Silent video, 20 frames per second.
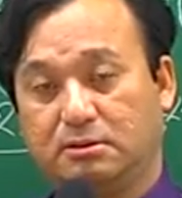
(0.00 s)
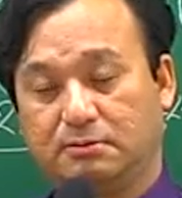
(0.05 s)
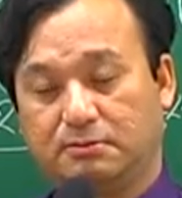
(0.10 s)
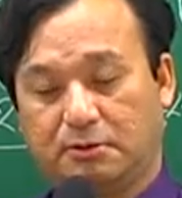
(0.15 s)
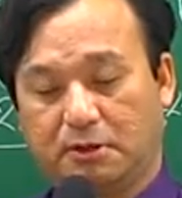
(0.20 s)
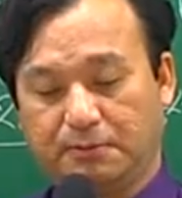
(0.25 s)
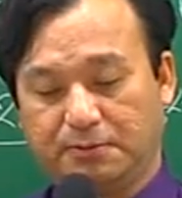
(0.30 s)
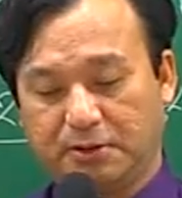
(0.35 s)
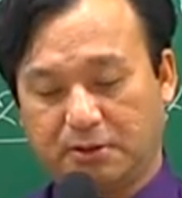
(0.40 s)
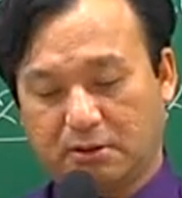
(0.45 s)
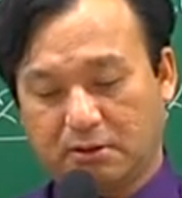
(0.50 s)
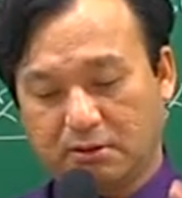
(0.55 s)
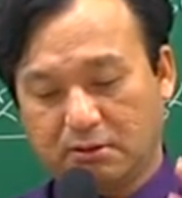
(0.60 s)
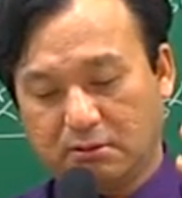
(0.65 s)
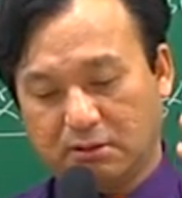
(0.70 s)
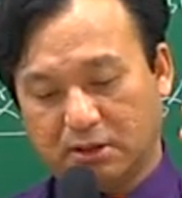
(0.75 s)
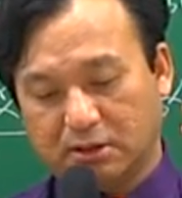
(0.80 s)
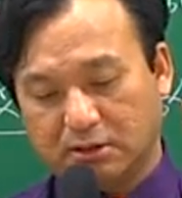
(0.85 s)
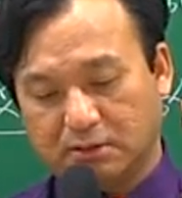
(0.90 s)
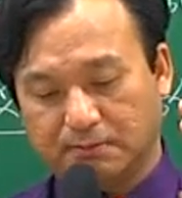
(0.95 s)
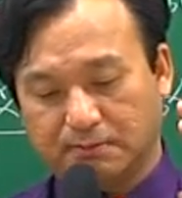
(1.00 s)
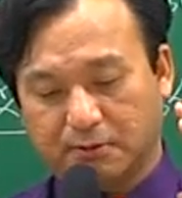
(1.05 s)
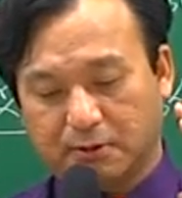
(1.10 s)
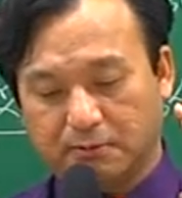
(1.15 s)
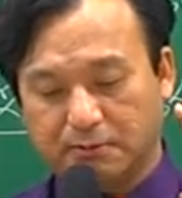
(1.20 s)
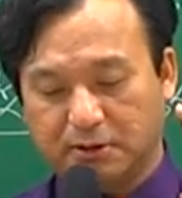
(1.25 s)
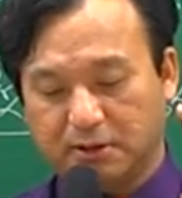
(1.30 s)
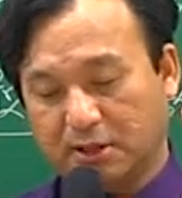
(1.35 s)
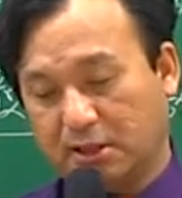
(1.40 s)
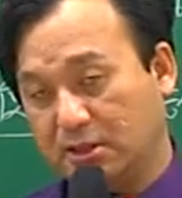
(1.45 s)
법이 허용하는
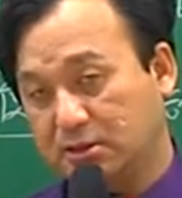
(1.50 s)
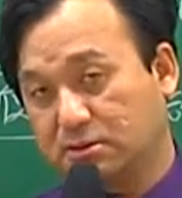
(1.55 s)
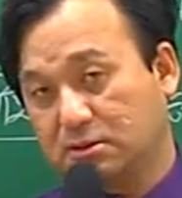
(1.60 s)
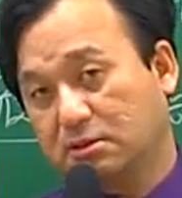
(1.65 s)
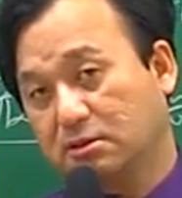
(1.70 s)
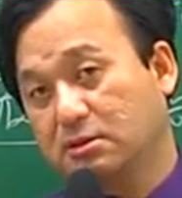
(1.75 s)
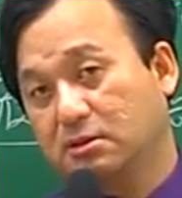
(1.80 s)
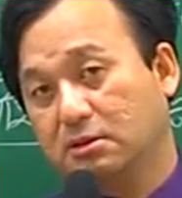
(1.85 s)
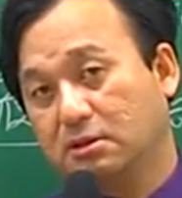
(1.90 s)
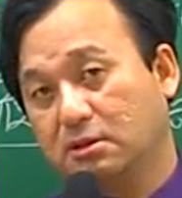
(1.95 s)
범위 내에서